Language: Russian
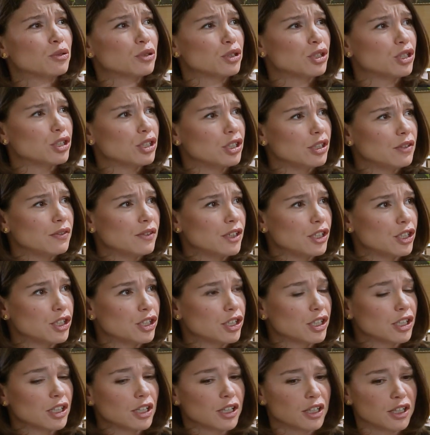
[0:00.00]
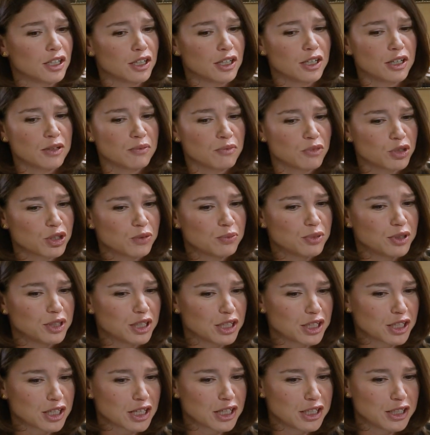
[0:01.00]
точечные вещи. Э, может быть,
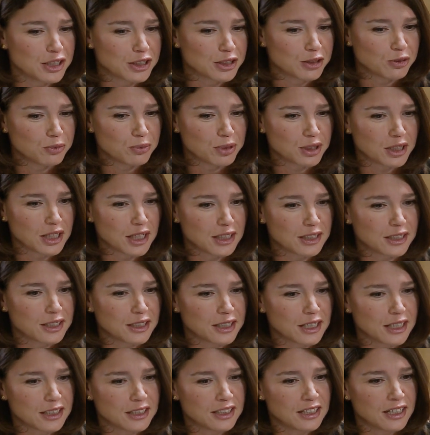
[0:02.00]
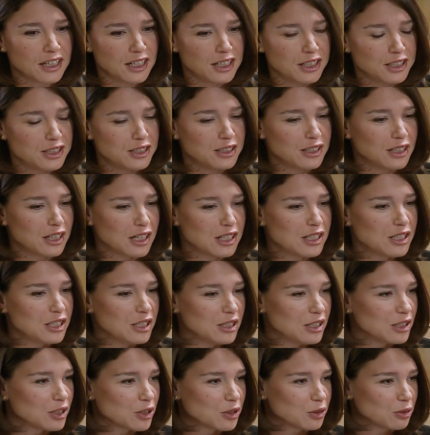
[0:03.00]
даже какие-то губернаторы от Единой
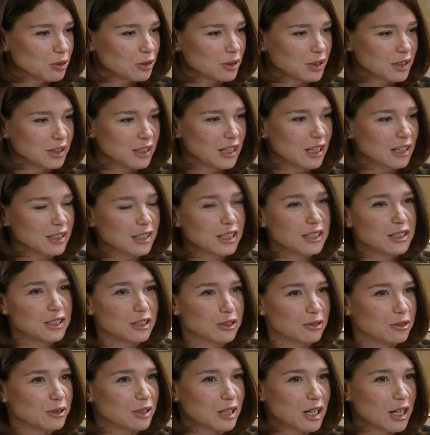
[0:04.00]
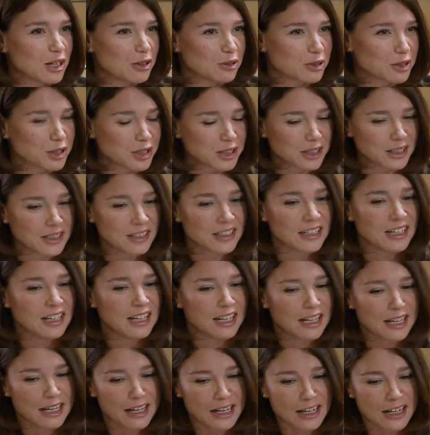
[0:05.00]
России что-то иногда делают хорошее.
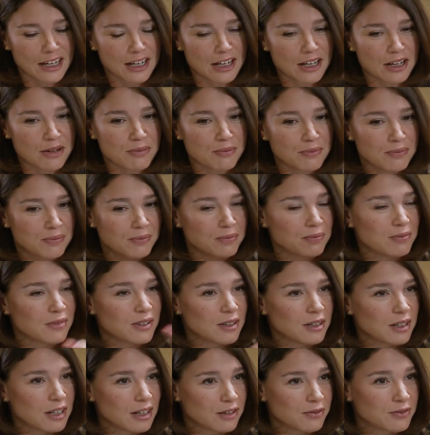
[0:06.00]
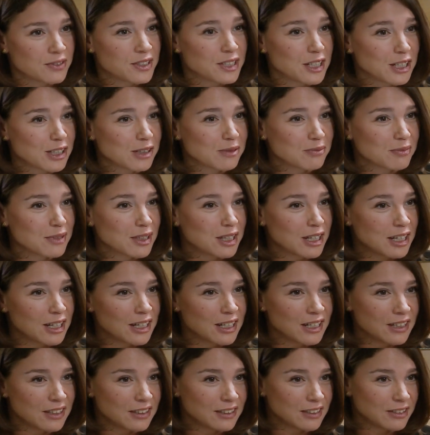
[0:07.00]
Э, в целом
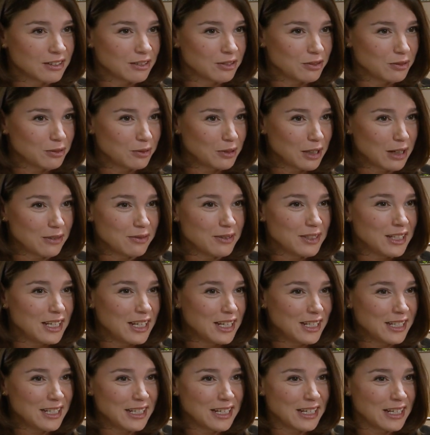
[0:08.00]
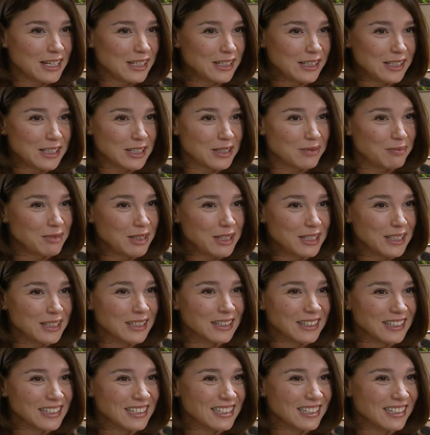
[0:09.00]
э, уравнение не
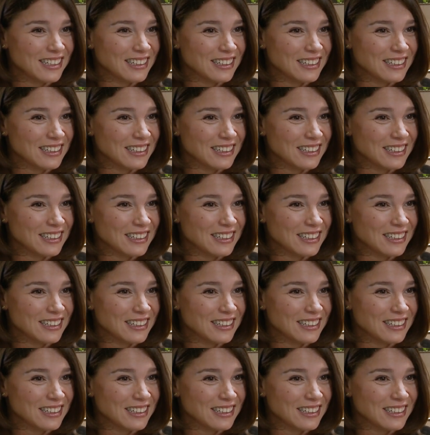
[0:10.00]
изменилось.